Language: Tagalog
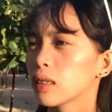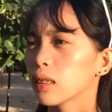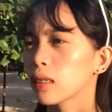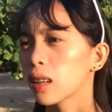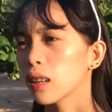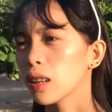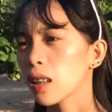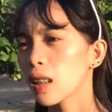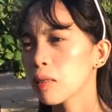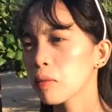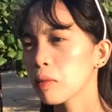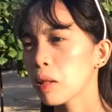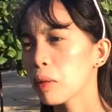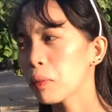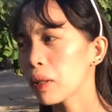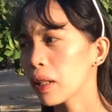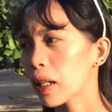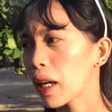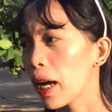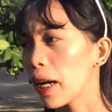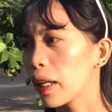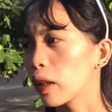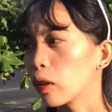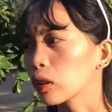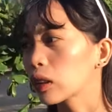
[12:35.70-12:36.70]
Tagal na
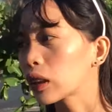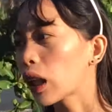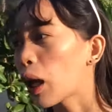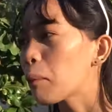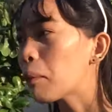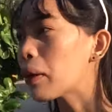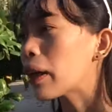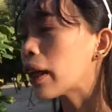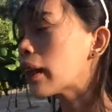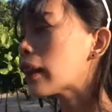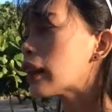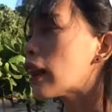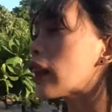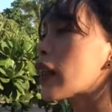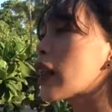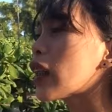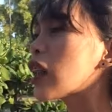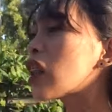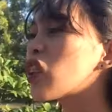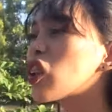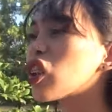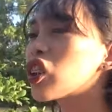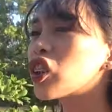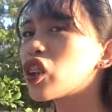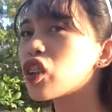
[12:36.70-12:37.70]
mag-araw. Sabi,
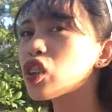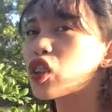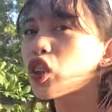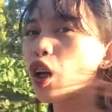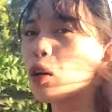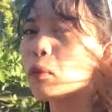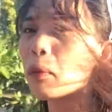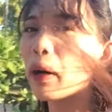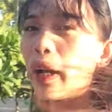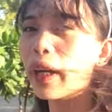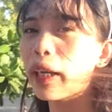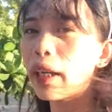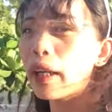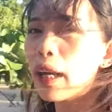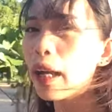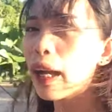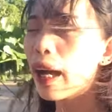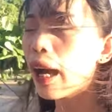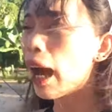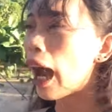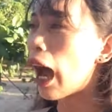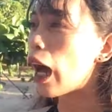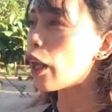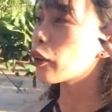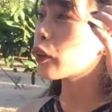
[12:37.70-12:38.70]
narinig ko dun, Jomar,
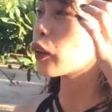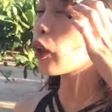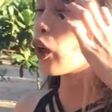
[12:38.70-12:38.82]
ano